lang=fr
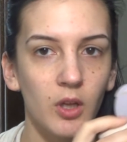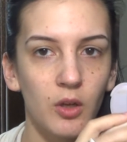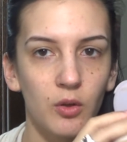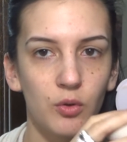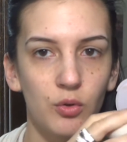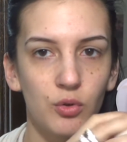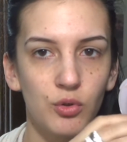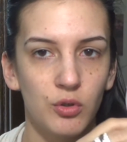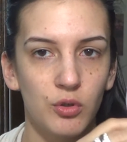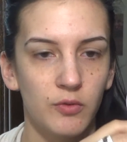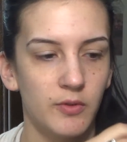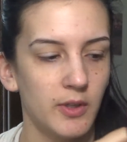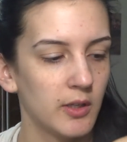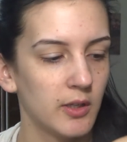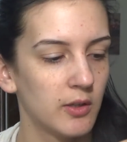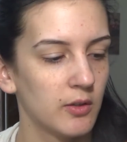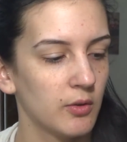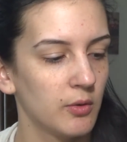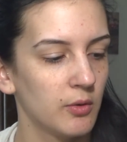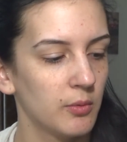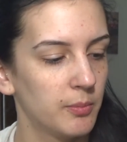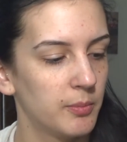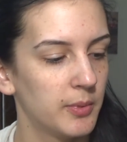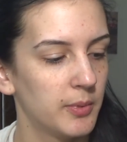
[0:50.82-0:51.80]
que je viens
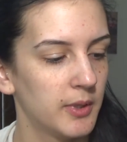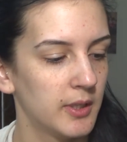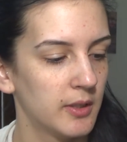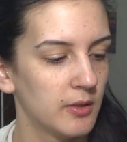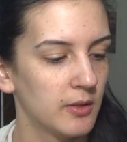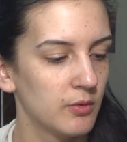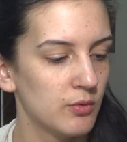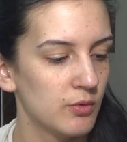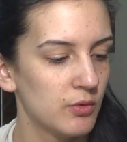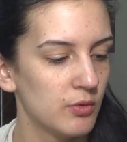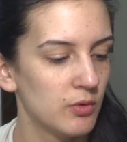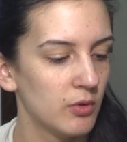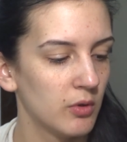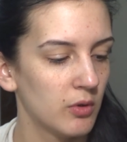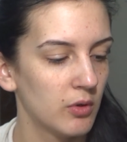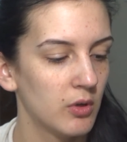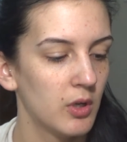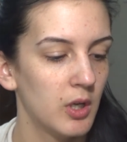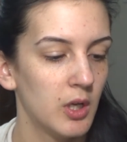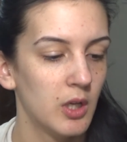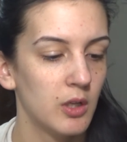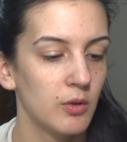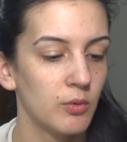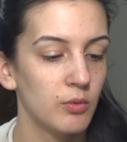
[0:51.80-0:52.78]
tremper dedans
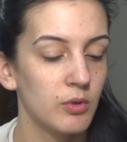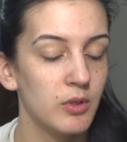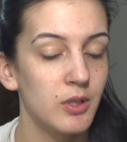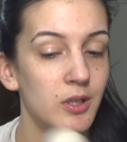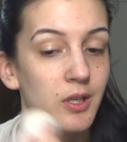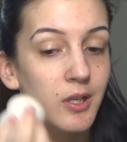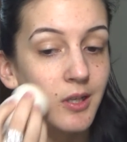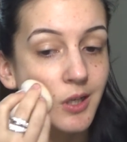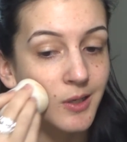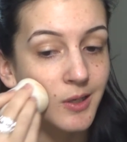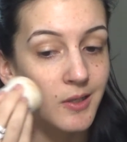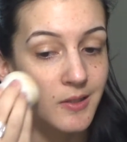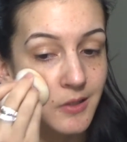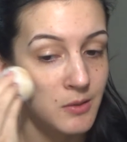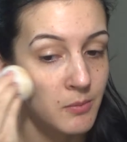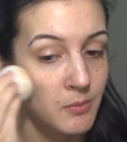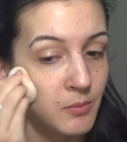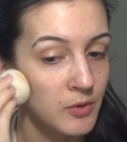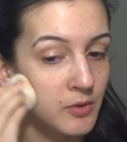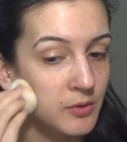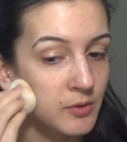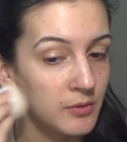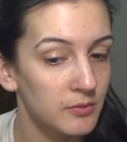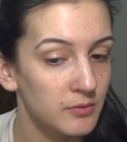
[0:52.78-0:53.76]
donc il est
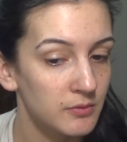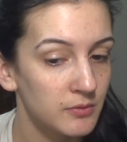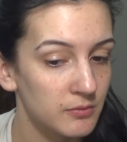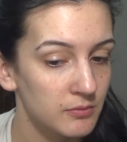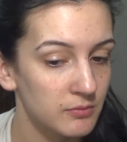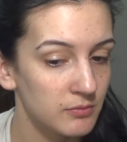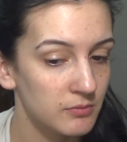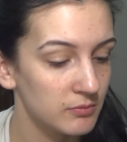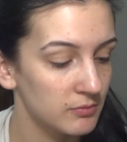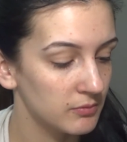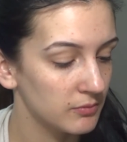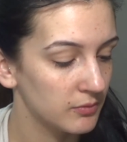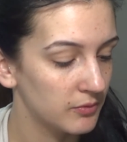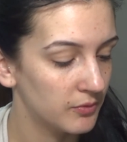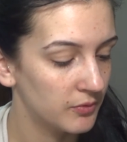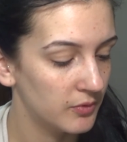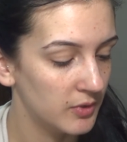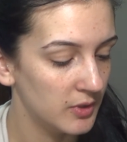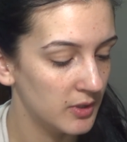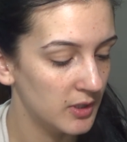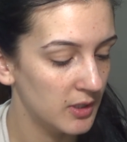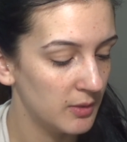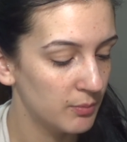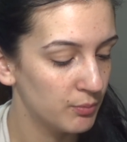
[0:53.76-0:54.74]
quasiment
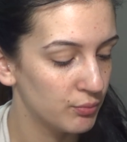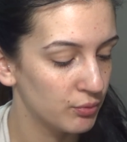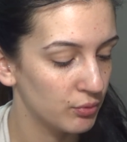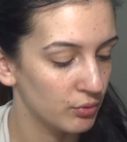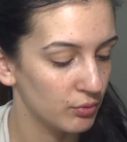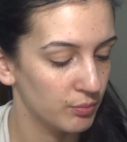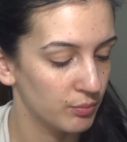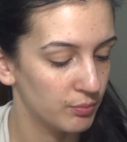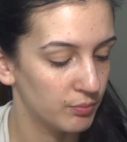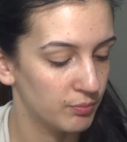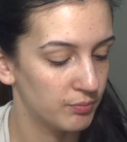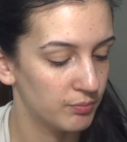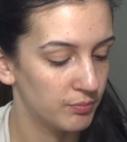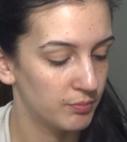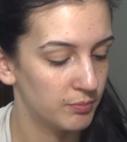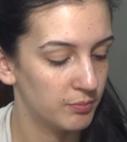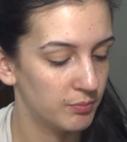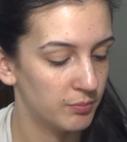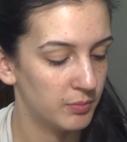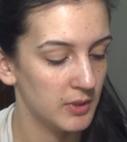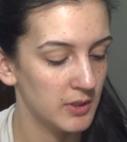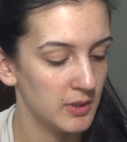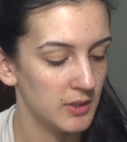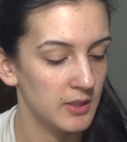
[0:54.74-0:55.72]
fini pour
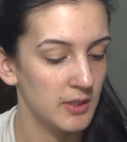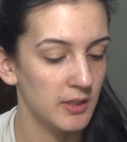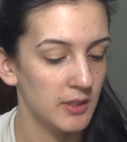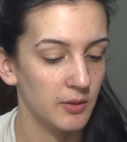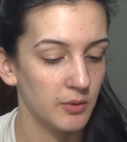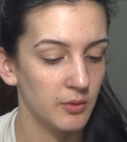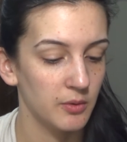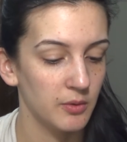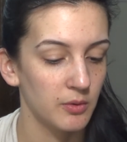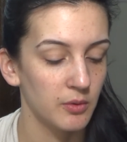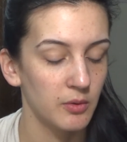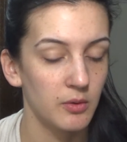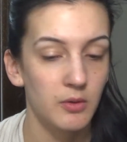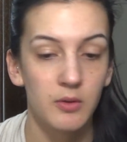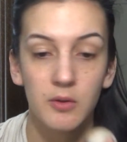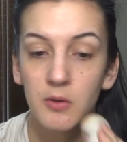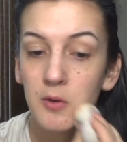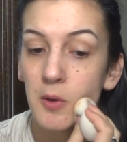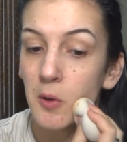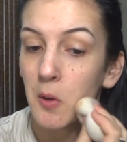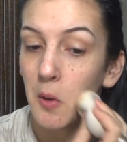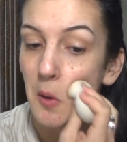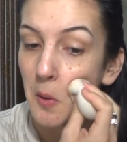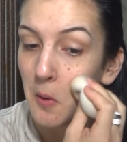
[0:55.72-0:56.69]
pas dire euh,
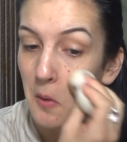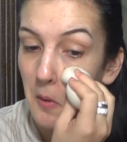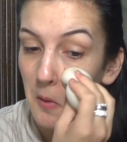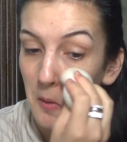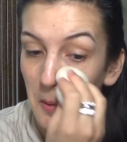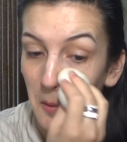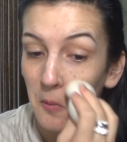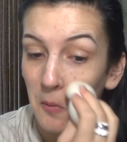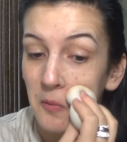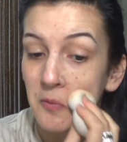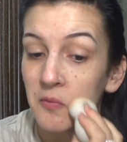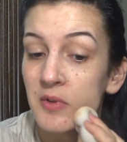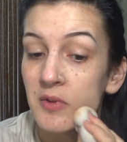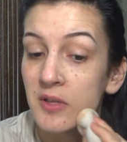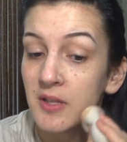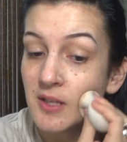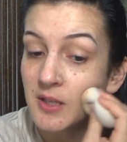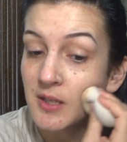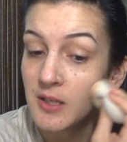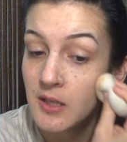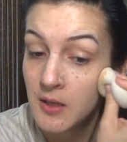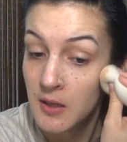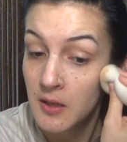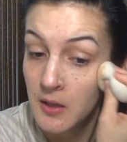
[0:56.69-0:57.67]

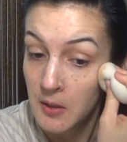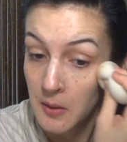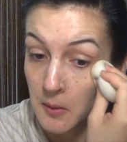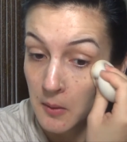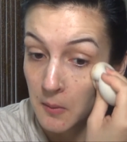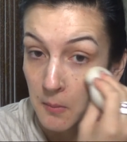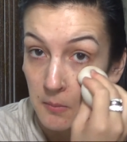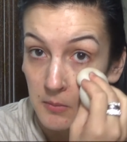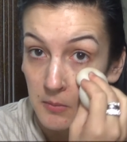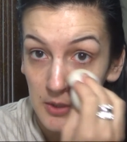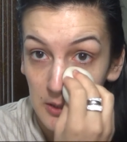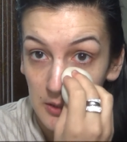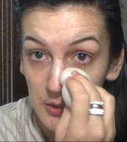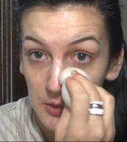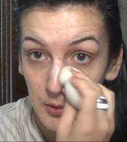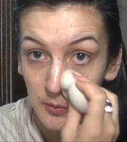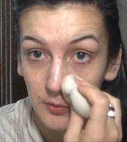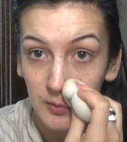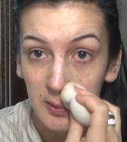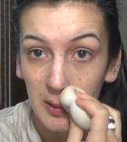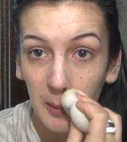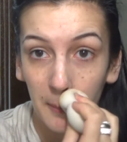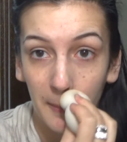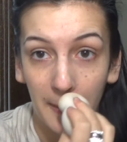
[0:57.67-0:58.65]
fini, mais je
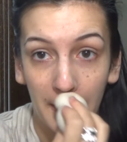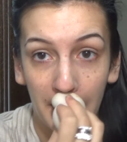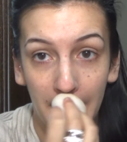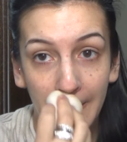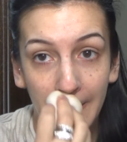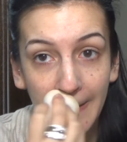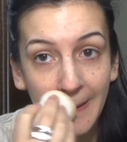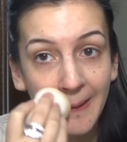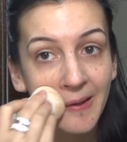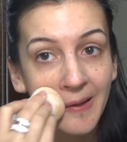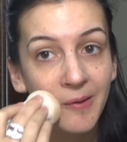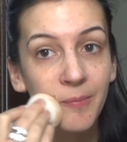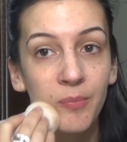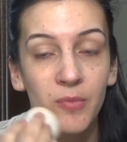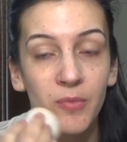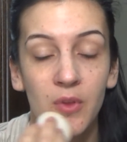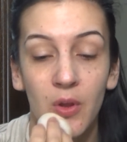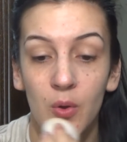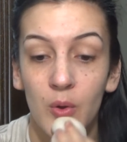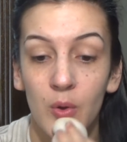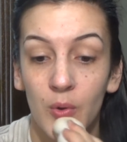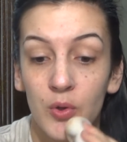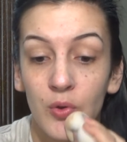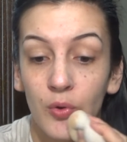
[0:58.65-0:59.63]
vous en parlerai
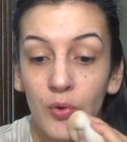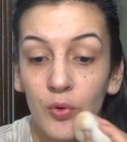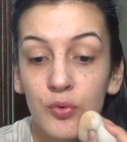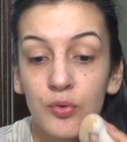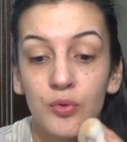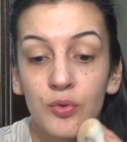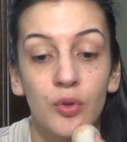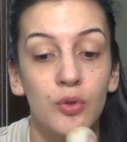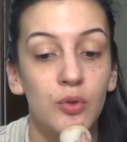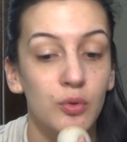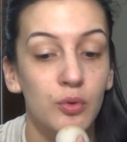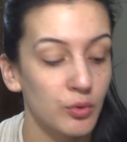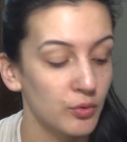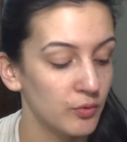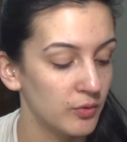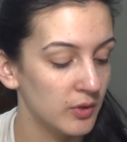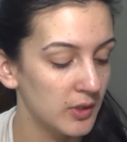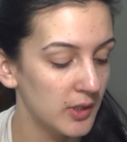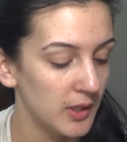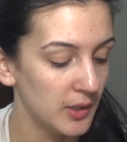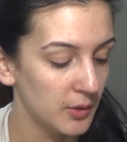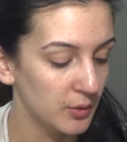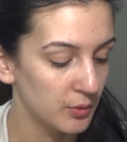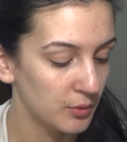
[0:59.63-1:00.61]
euh, dans une autre
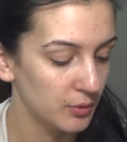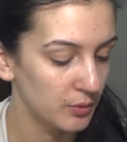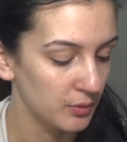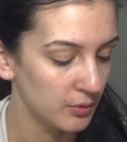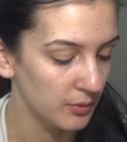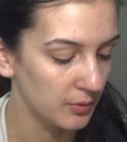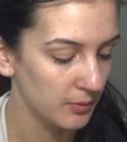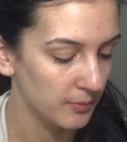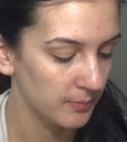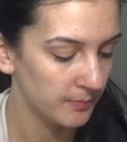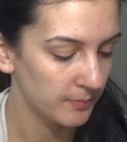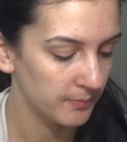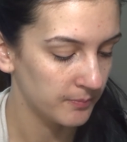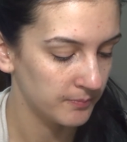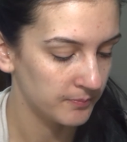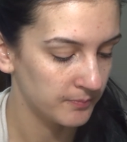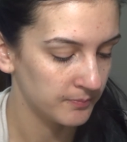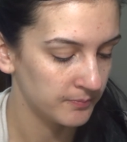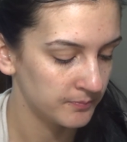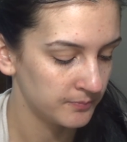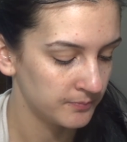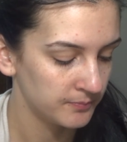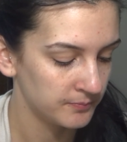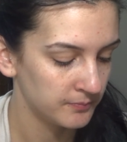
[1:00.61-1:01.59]
vidéo.
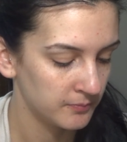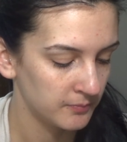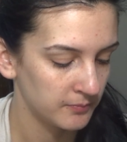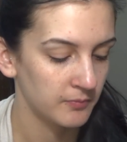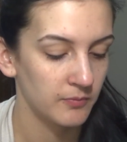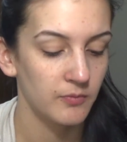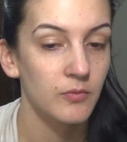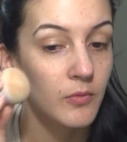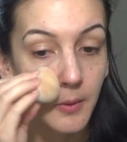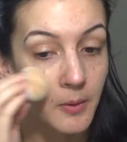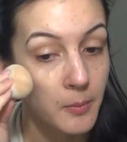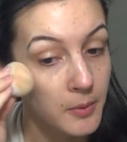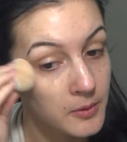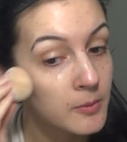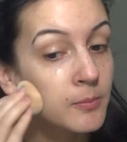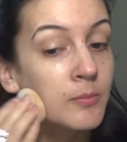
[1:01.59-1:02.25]
Euh.